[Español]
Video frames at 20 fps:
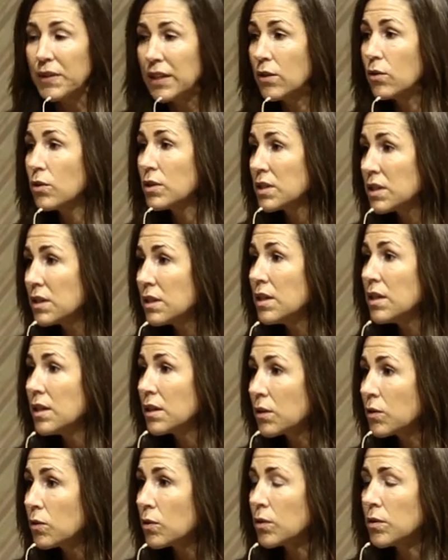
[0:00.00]
y no es
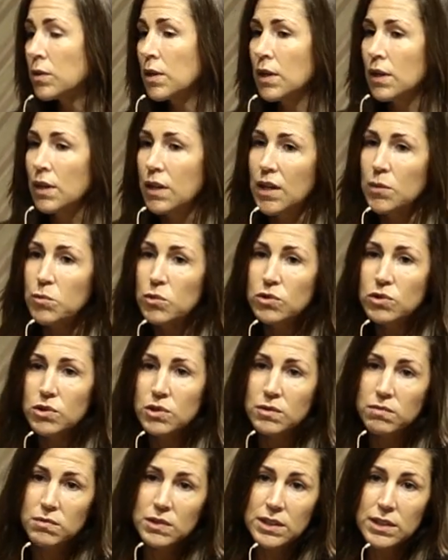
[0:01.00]
cierto.
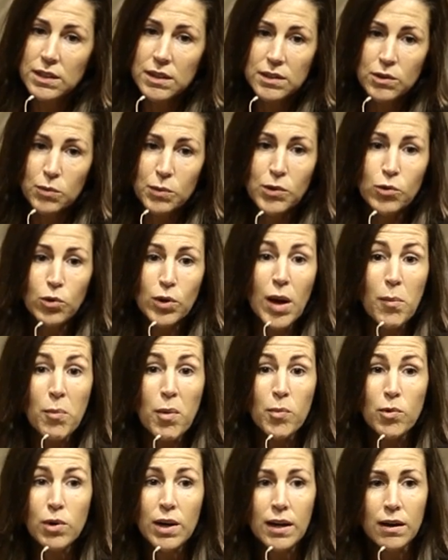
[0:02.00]
Hemos, esa sabiduría
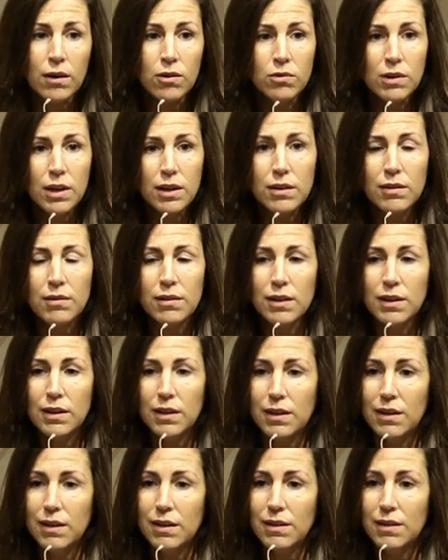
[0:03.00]
popular ¿no? que dice
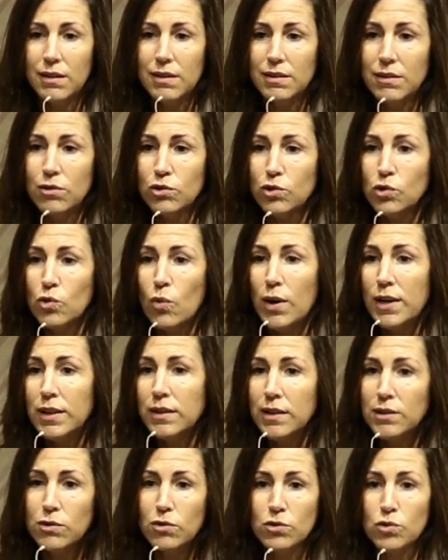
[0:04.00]
que los
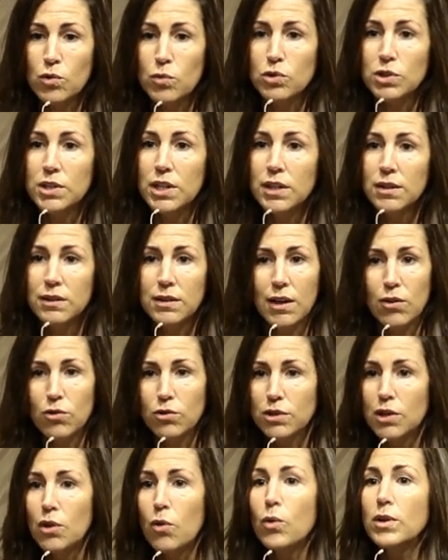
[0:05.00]
40 son los nuevos 30,
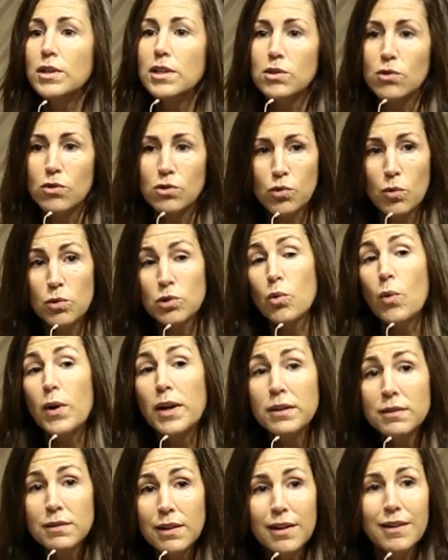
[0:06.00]
los 50 son los nuevos
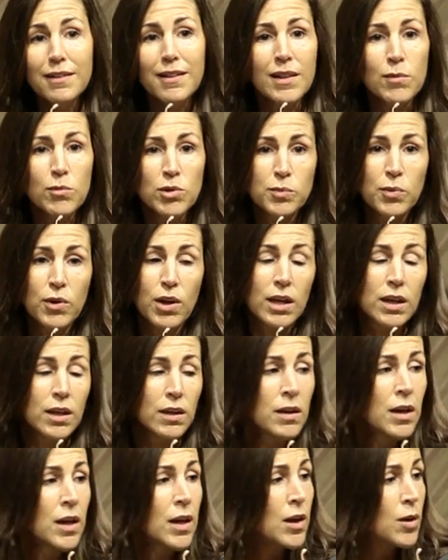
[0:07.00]
40, que decimos por
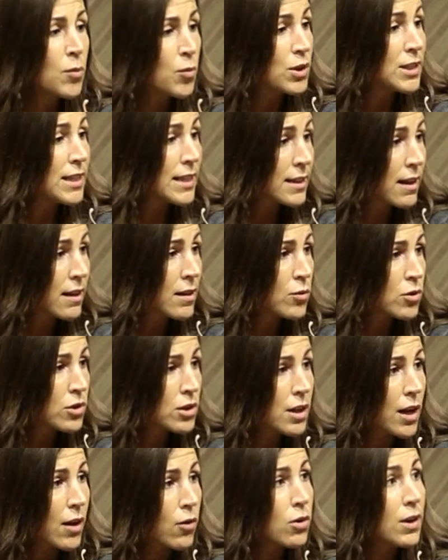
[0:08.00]
ahí, pues ya está
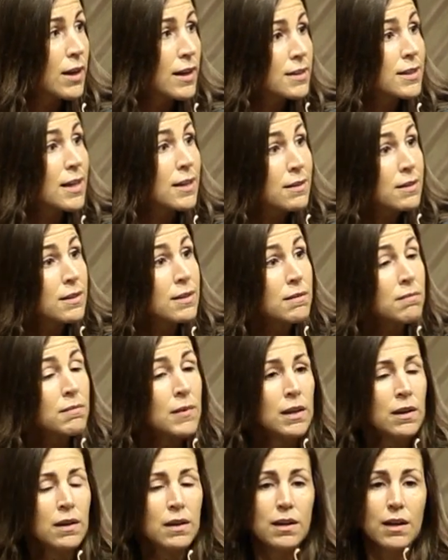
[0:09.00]
demostrado que es así,
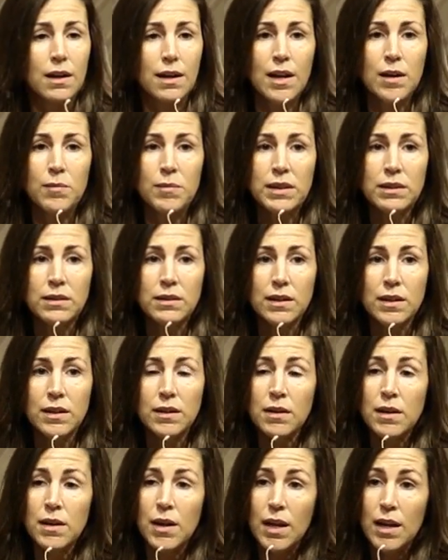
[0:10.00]
que realmente
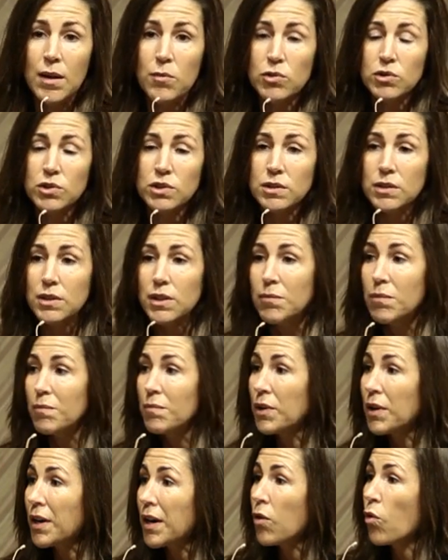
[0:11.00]
hemos eh,
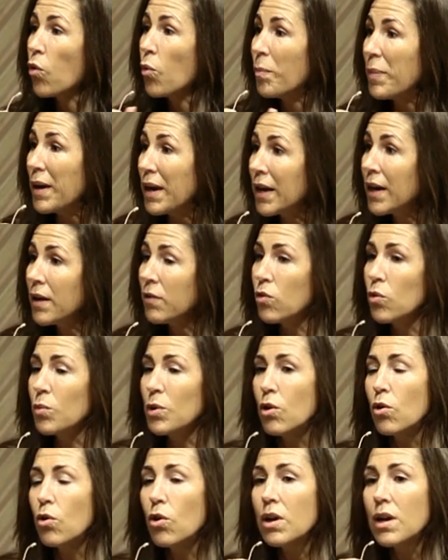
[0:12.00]
recuperado
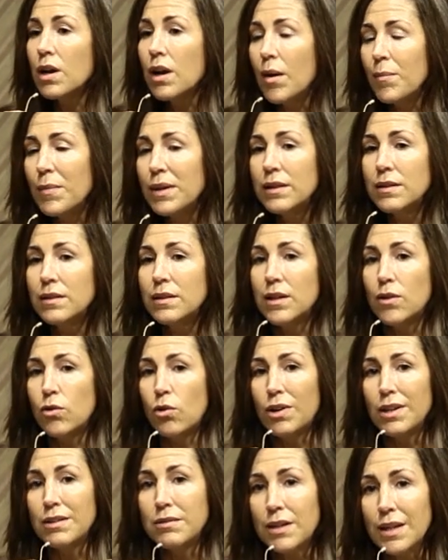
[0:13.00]
biológicamente o
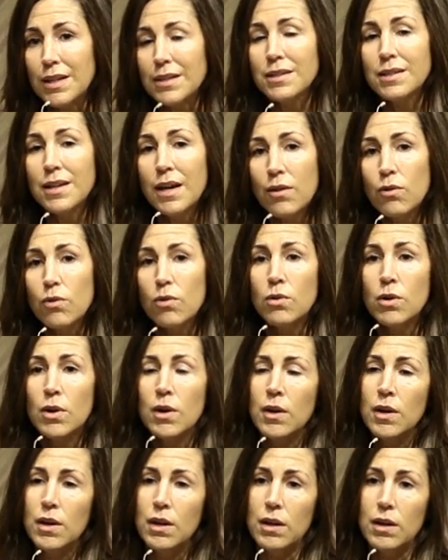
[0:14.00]
retrasado
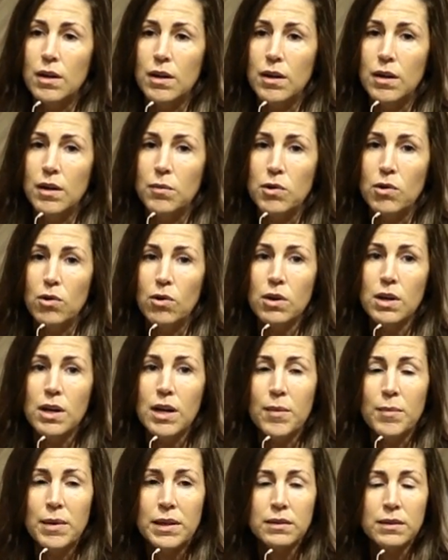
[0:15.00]
eh,
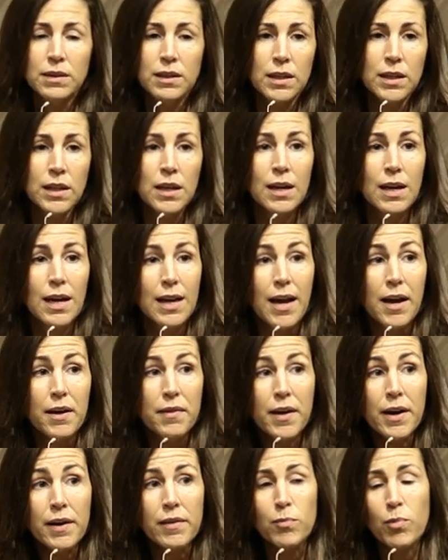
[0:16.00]
biológicamente la
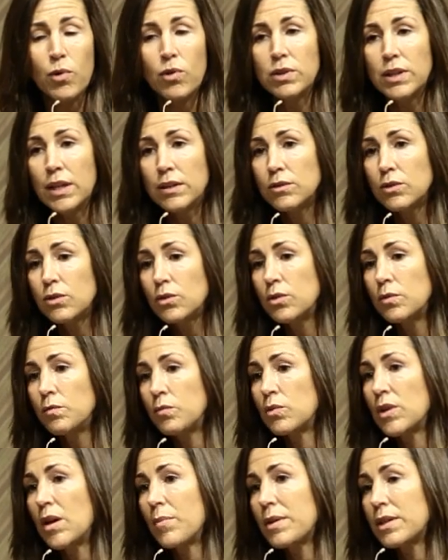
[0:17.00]
edad. Por lo tanto,
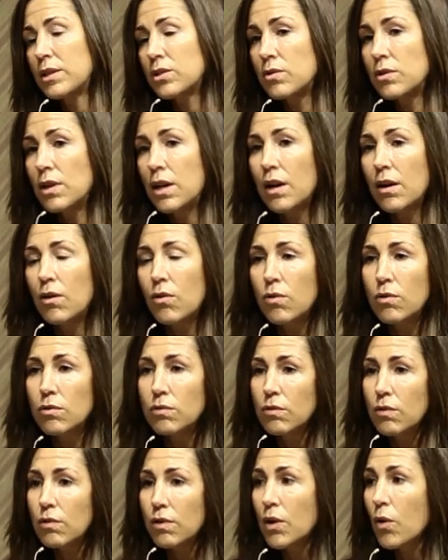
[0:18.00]
una persona
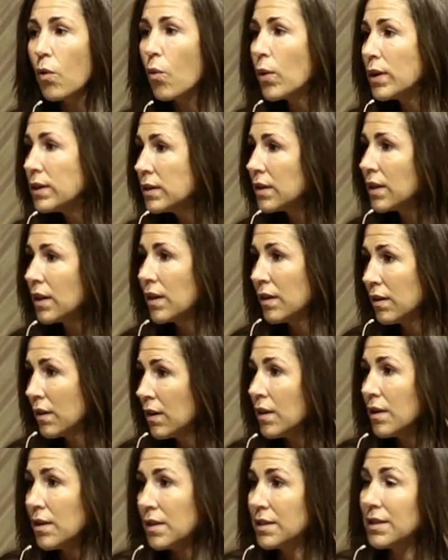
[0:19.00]
con 50
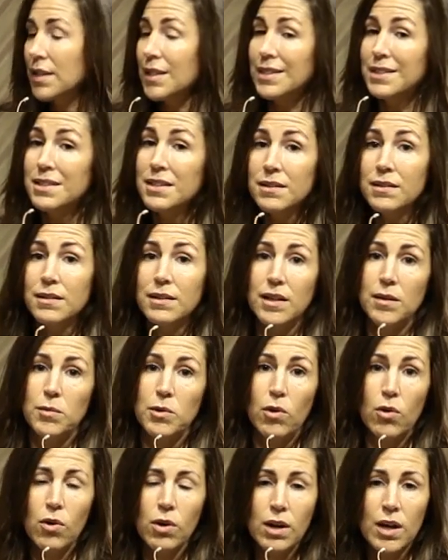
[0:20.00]
se siente
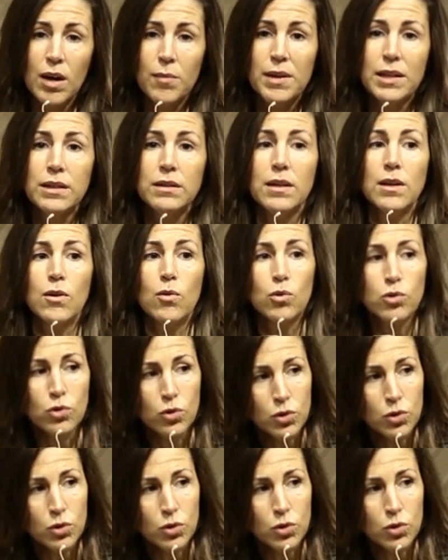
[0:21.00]
biológicamente, incluso